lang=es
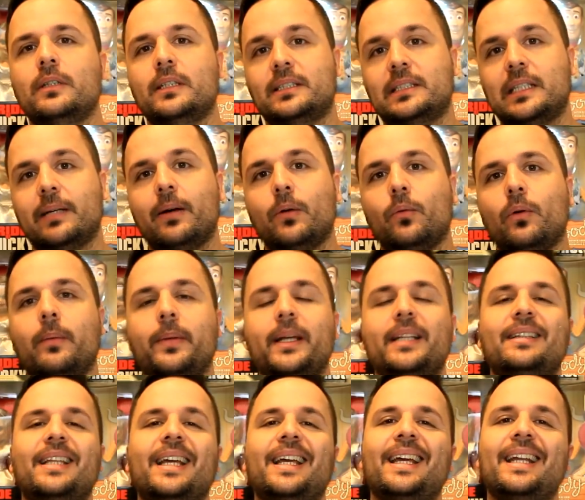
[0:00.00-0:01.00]
estaba
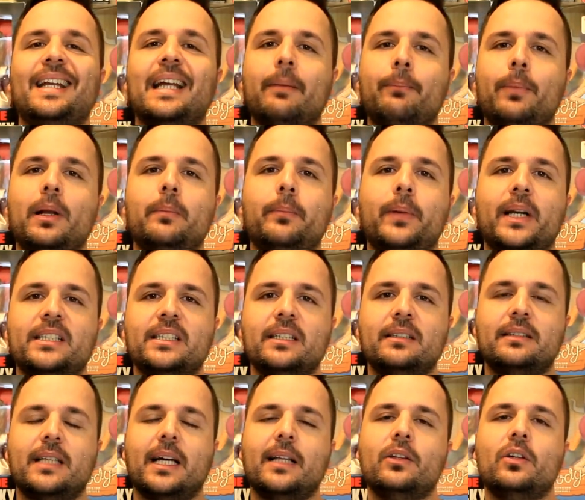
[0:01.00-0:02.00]
nuevamente en Apple
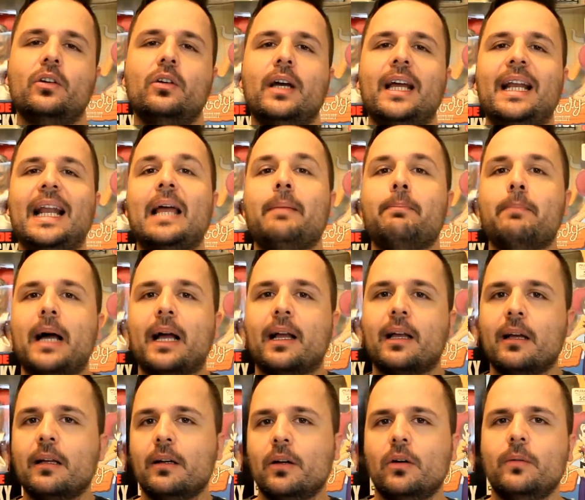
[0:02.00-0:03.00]
presentando el
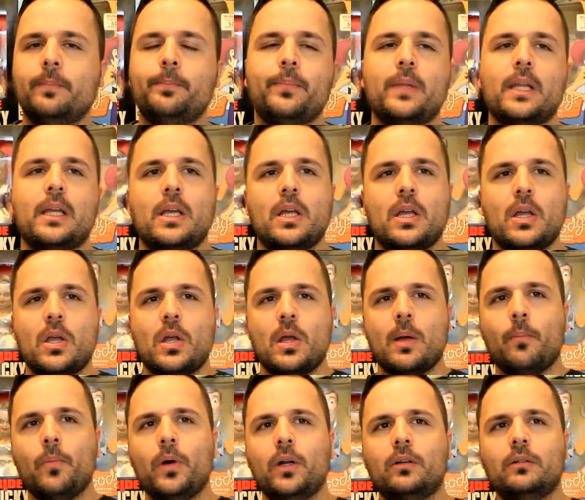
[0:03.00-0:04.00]
iMac, ¿no?
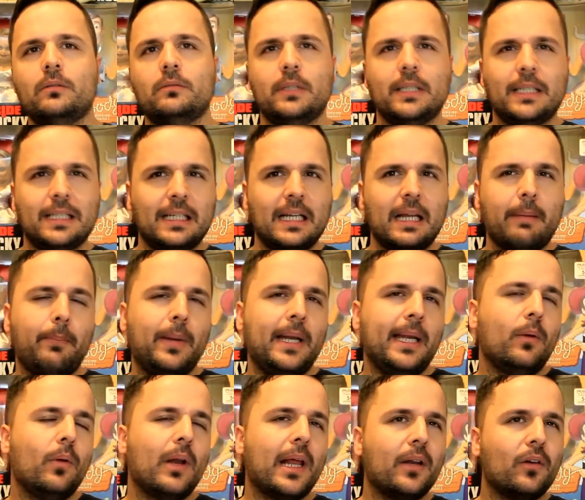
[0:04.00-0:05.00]
Bueno, eh, la
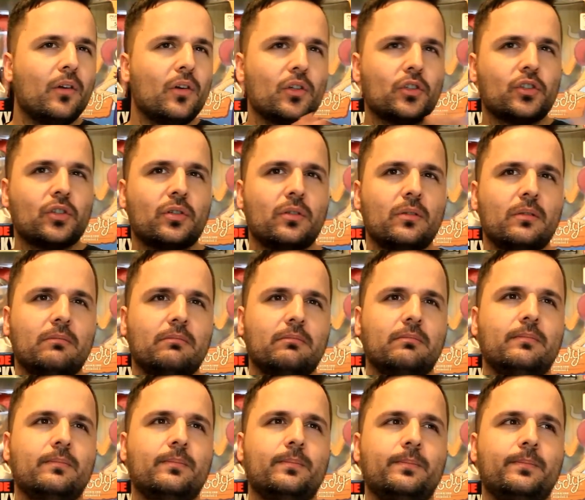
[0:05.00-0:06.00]
película no nos
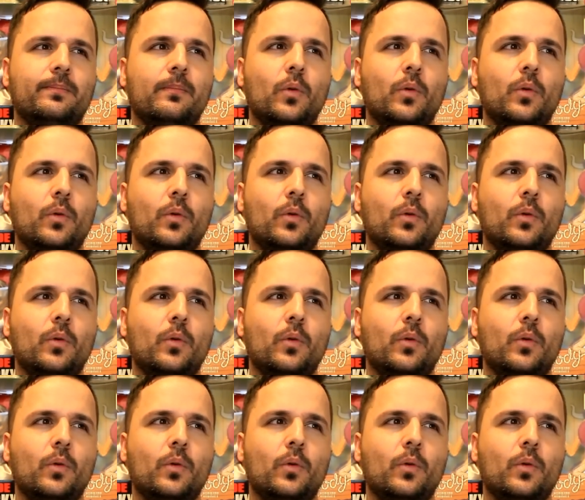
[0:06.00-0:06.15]
mm,